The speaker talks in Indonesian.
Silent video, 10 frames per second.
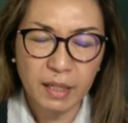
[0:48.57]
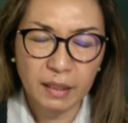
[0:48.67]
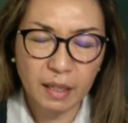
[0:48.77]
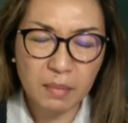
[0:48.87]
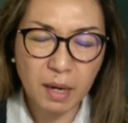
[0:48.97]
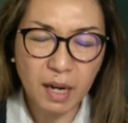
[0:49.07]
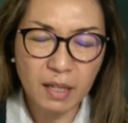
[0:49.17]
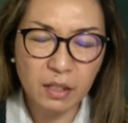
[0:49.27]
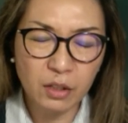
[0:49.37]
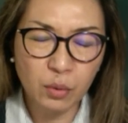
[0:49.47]
Terima
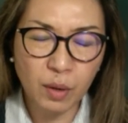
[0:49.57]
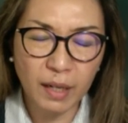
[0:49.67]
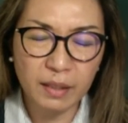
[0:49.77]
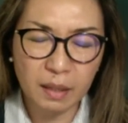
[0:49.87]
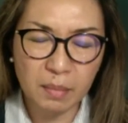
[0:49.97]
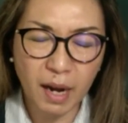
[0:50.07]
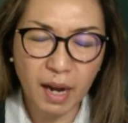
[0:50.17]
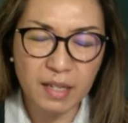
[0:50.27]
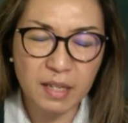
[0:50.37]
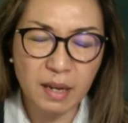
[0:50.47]
kasih Tuhan, terima
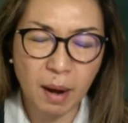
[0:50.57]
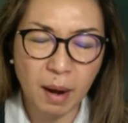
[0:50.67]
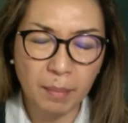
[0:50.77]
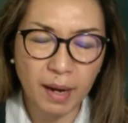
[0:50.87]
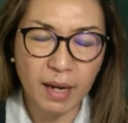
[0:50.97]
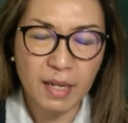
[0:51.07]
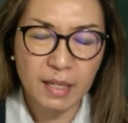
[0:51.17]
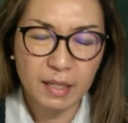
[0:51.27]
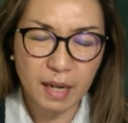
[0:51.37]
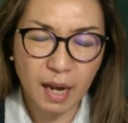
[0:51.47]
kasih ya Bapa.
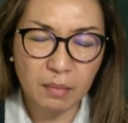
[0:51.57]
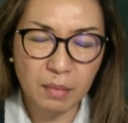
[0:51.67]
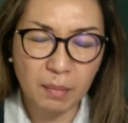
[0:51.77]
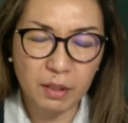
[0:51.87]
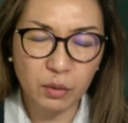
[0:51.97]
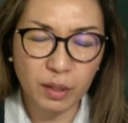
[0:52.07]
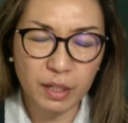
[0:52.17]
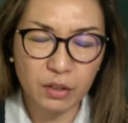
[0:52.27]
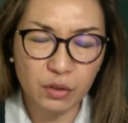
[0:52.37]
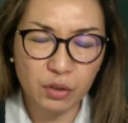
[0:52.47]
Di dalam nama Tuhan
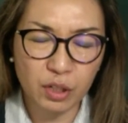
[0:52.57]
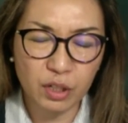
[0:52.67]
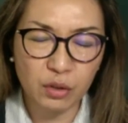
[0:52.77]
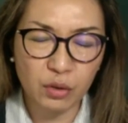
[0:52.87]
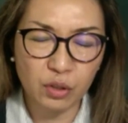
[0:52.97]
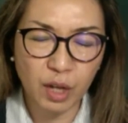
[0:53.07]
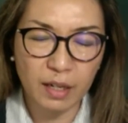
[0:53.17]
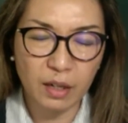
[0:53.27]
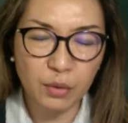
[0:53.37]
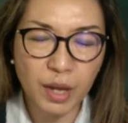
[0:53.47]
Yesus Kristus.
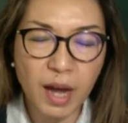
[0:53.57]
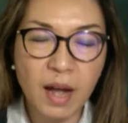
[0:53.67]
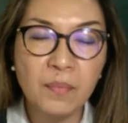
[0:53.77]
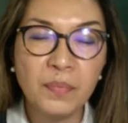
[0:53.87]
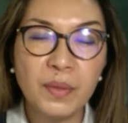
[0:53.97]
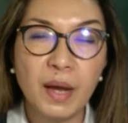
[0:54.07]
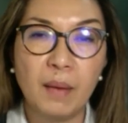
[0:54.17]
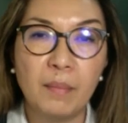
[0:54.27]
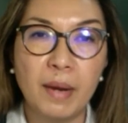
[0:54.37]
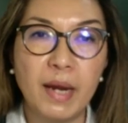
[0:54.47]
Haleluya.
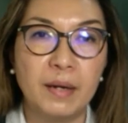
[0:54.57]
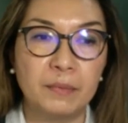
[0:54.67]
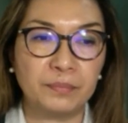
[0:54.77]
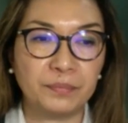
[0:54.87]
Amin.